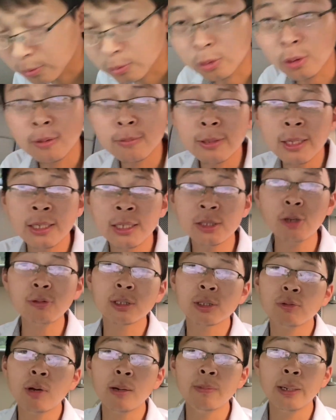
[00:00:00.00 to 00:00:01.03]
对不对？你都
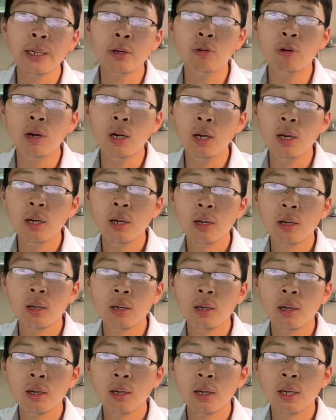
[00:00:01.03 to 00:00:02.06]
指望美国？
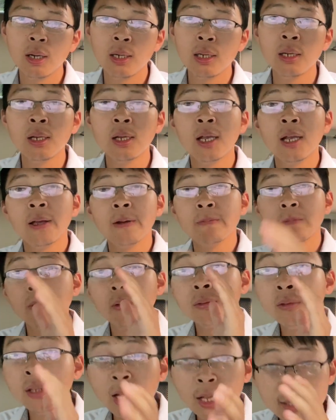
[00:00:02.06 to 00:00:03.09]

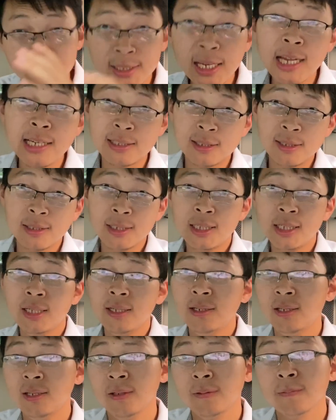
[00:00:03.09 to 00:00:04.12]
冷战时期，